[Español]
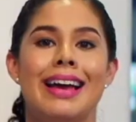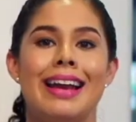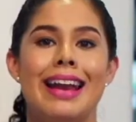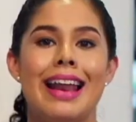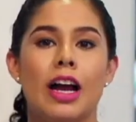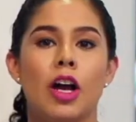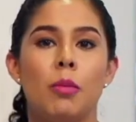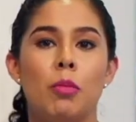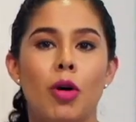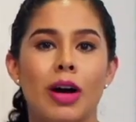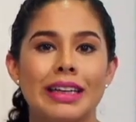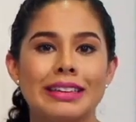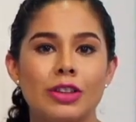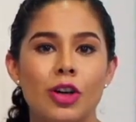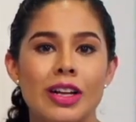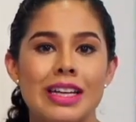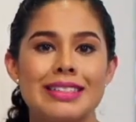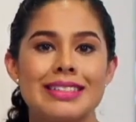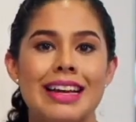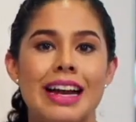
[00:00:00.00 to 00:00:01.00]
La
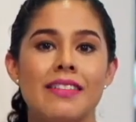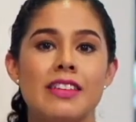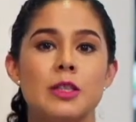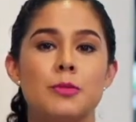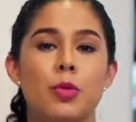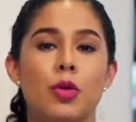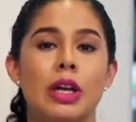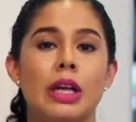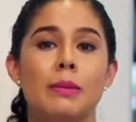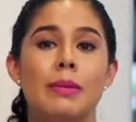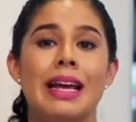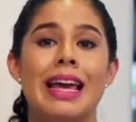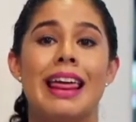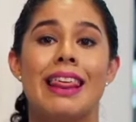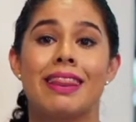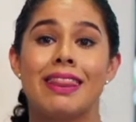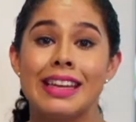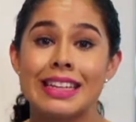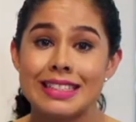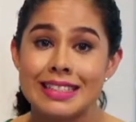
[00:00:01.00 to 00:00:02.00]
convocatoria estará disponible
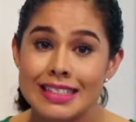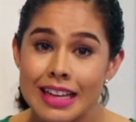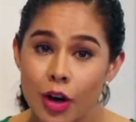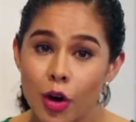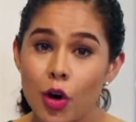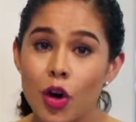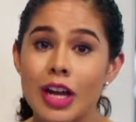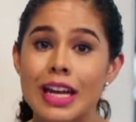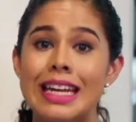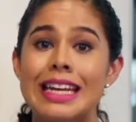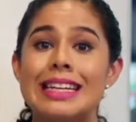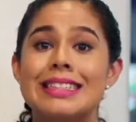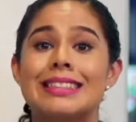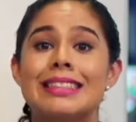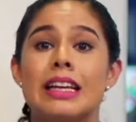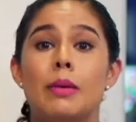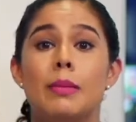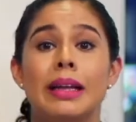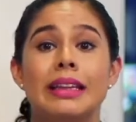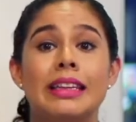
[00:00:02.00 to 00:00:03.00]
desde hoy y
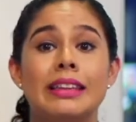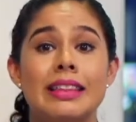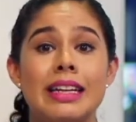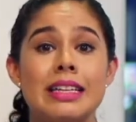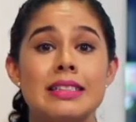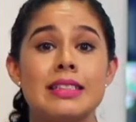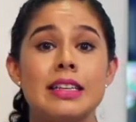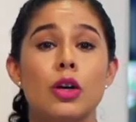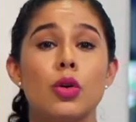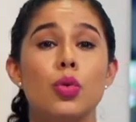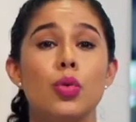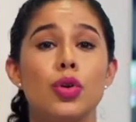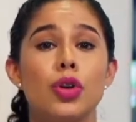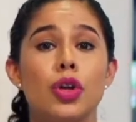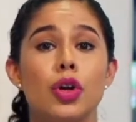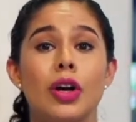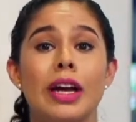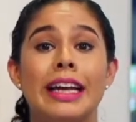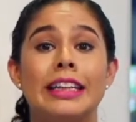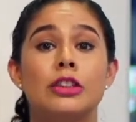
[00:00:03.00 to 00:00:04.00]
hasta el 23 de
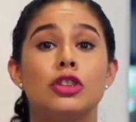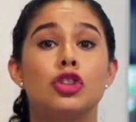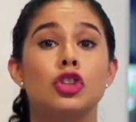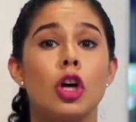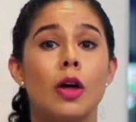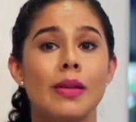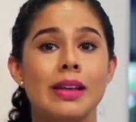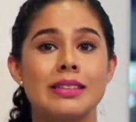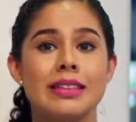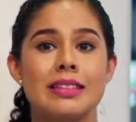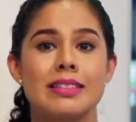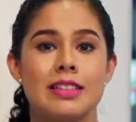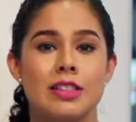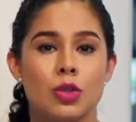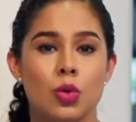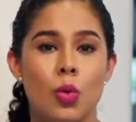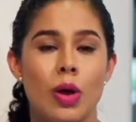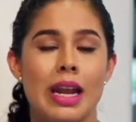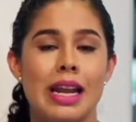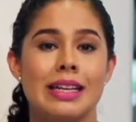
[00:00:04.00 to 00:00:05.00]
junio en todas las
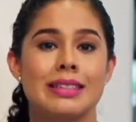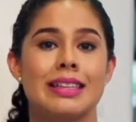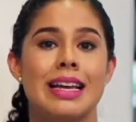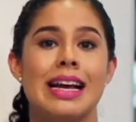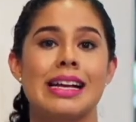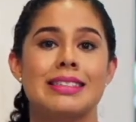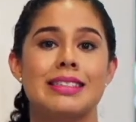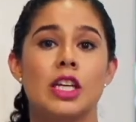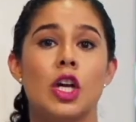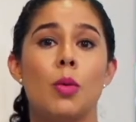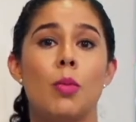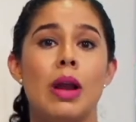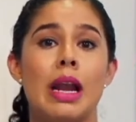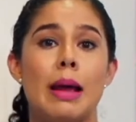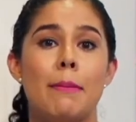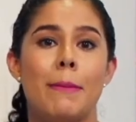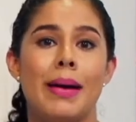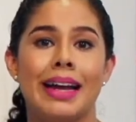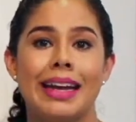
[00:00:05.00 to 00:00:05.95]
escuelas, así como en la